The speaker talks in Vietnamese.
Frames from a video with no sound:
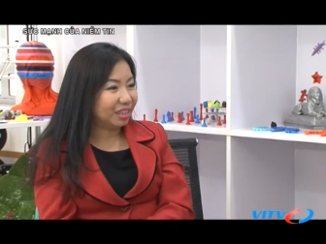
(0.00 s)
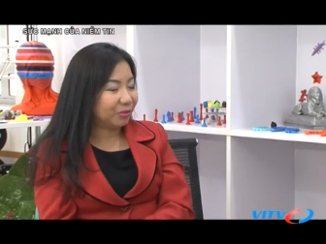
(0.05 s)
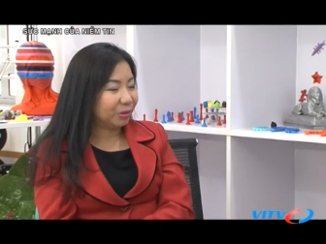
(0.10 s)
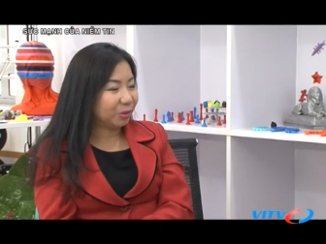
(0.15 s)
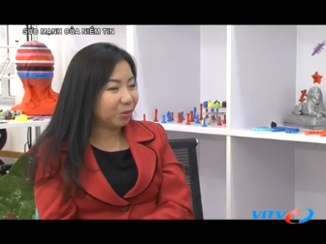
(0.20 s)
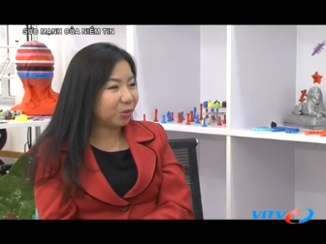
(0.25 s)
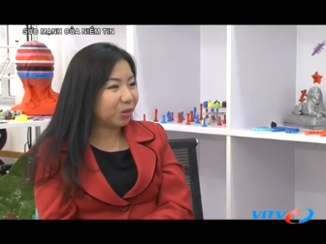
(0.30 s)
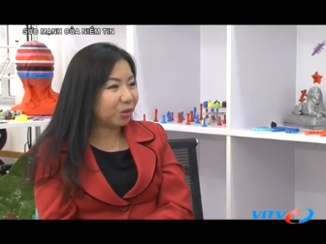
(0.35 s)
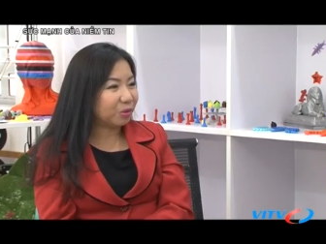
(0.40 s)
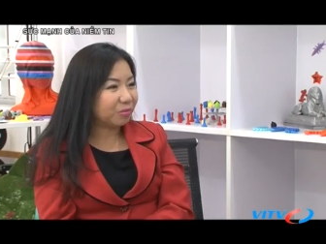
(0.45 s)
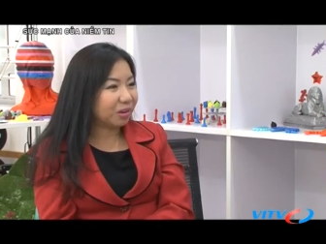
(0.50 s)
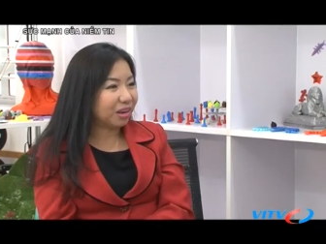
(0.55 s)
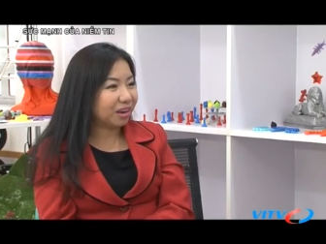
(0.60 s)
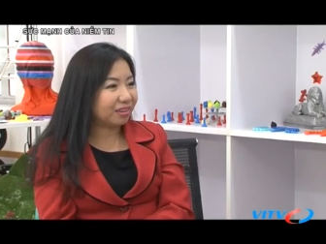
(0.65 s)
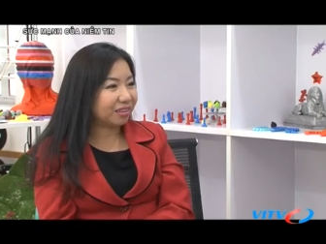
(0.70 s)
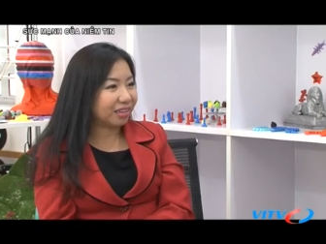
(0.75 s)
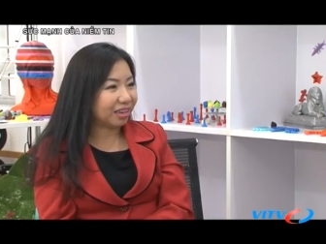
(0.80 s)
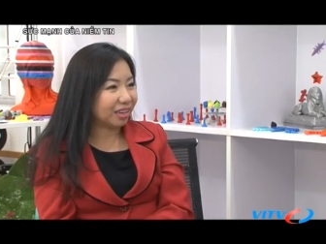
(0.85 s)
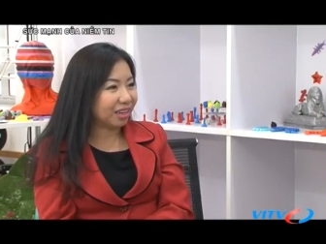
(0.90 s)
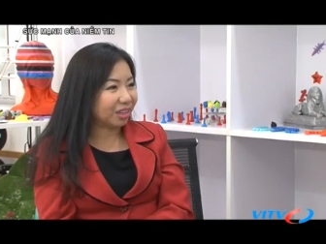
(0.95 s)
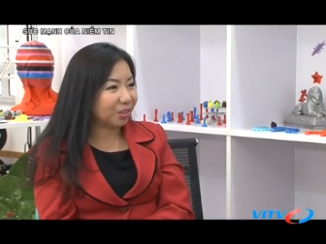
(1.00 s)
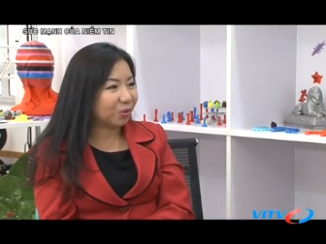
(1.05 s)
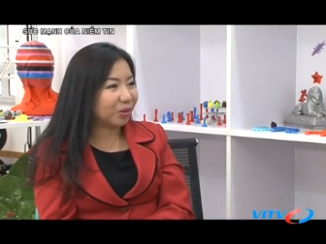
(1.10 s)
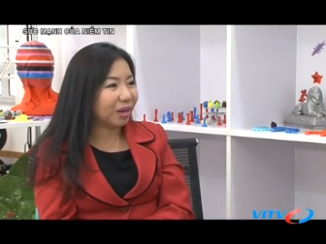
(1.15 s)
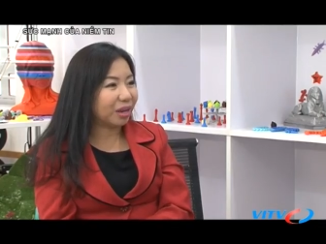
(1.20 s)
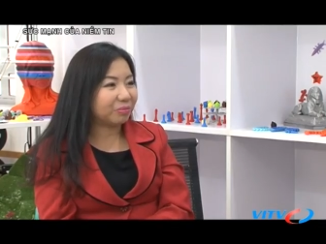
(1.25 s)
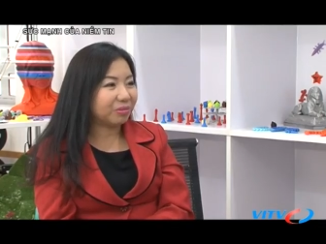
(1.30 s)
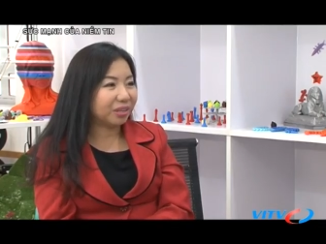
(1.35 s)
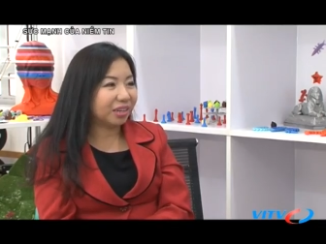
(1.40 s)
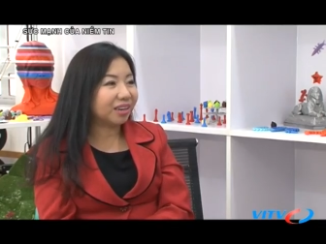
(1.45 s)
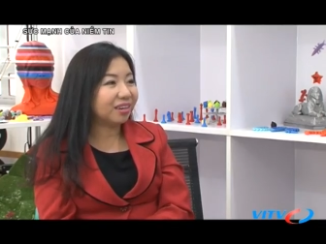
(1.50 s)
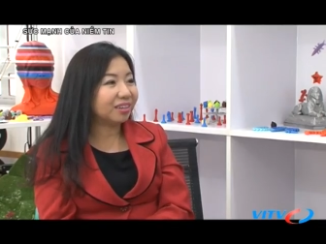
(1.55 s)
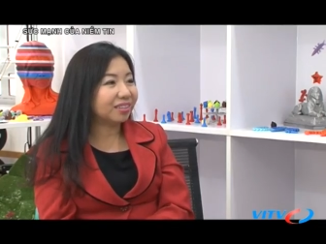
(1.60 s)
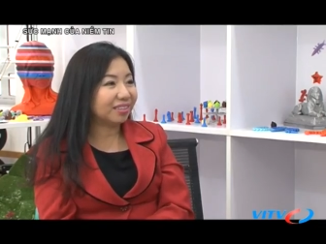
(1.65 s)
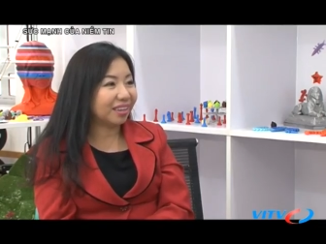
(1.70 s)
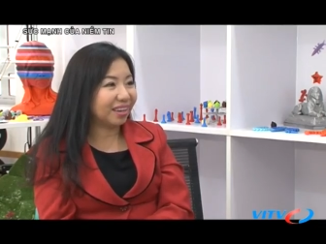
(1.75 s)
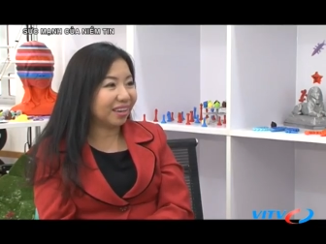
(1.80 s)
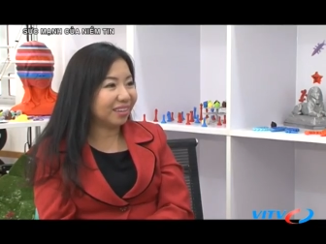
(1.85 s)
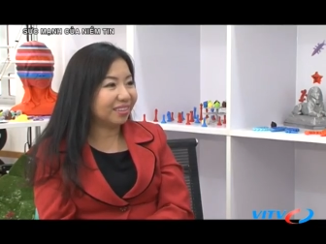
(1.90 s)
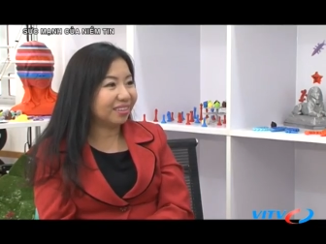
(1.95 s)
Mà tôi không ngờ rằng là tôi làm được hơn
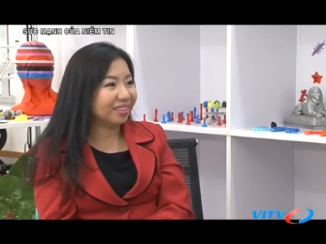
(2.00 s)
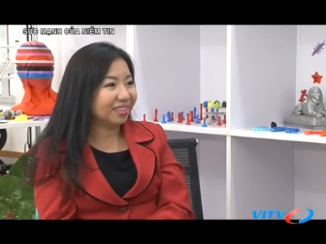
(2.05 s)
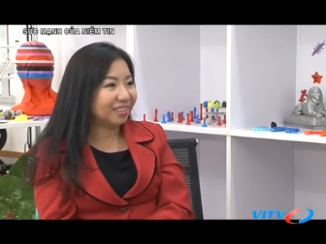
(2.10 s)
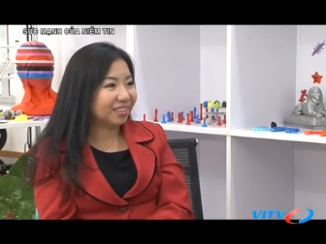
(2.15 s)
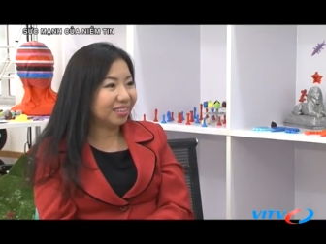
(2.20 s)
thế.